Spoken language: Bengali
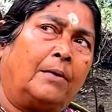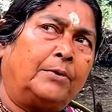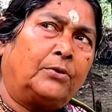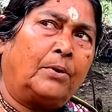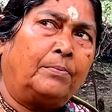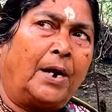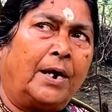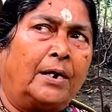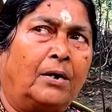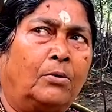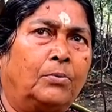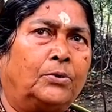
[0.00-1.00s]
আমি সব
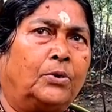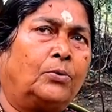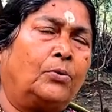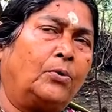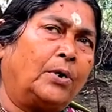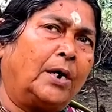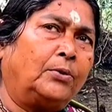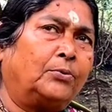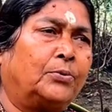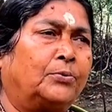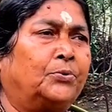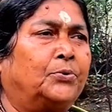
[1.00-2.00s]
রান্না করবো যত লোক খাক
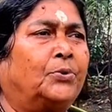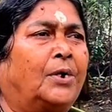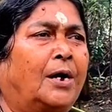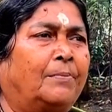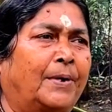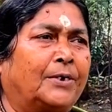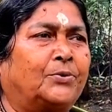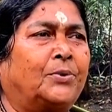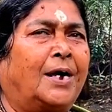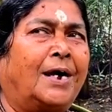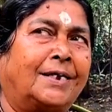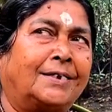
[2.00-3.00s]
দুশো দুশো খাক পাঁচশো
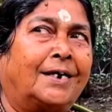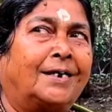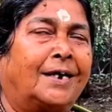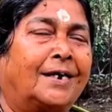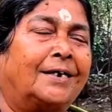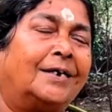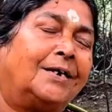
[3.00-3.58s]
খাক হাজার খাক